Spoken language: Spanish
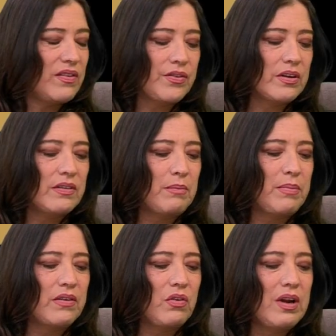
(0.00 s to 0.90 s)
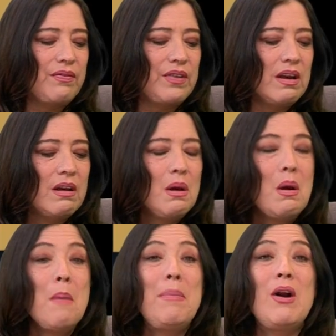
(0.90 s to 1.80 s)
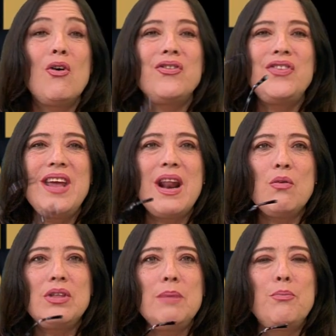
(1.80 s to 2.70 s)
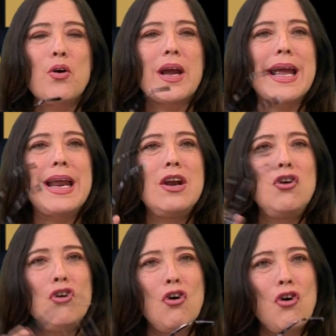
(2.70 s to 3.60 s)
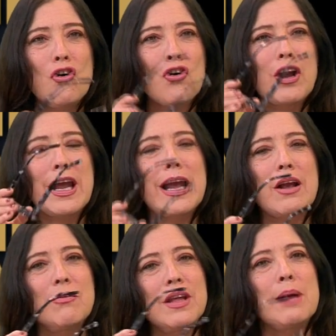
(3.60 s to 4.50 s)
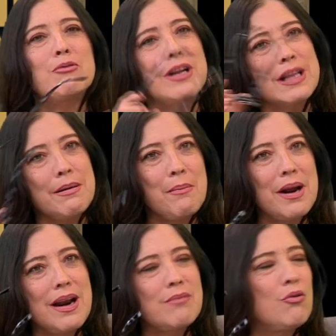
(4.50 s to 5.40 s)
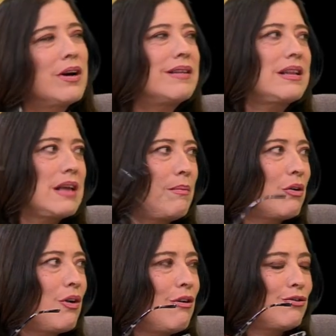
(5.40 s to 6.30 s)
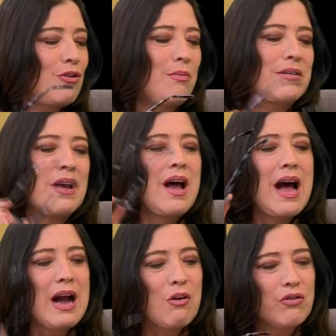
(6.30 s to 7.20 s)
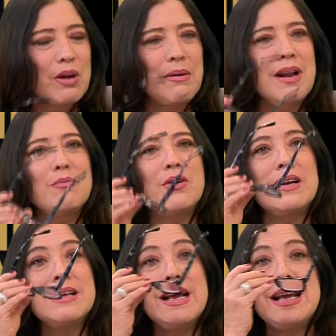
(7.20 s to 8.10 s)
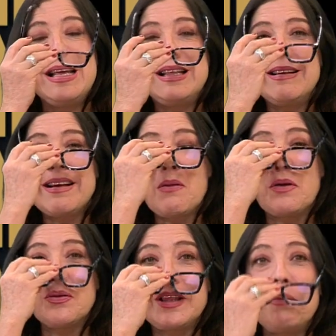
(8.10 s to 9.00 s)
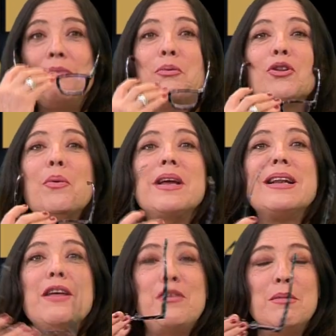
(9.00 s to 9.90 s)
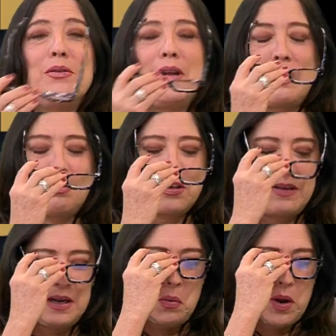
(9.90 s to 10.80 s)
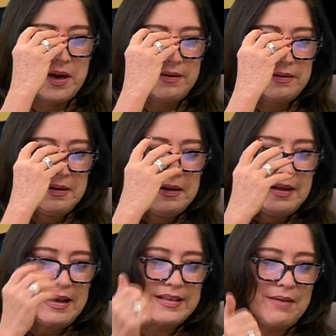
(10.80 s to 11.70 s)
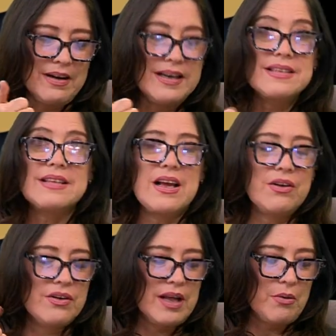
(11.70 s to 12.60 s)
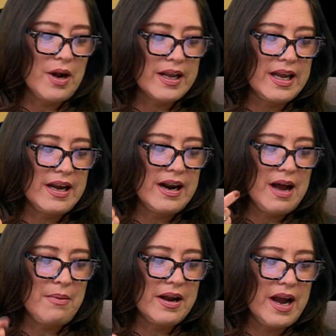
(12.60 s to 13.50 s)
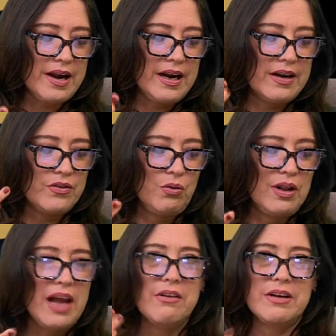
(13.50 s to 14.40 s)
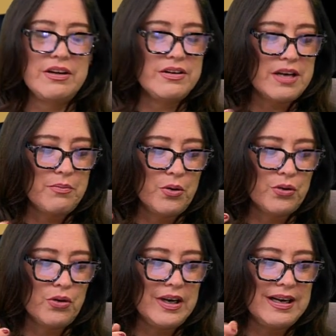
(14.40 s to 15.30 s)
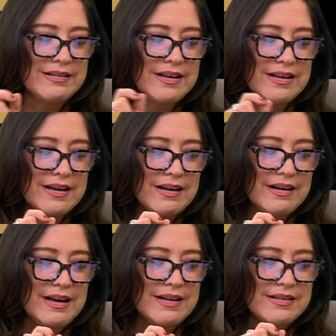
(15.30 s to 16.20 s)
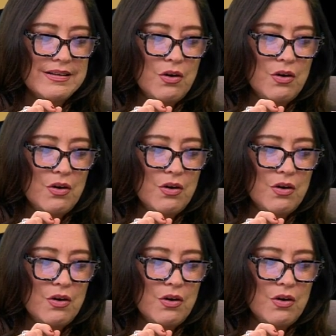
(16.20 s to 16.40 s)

westerns impresionante, pero sí era un tipo que no, digamos, trataba mal a las mujeres, trataba mejor a los hombres, acosaba a las mujeres. Y dicen que cuando estaba en Puerto Vallarta filmando La Noche de la Iguana, estaban Liz Taylor, Deborah Kerr, Ava Garner, Sue Lyon y Richard Burton y les, les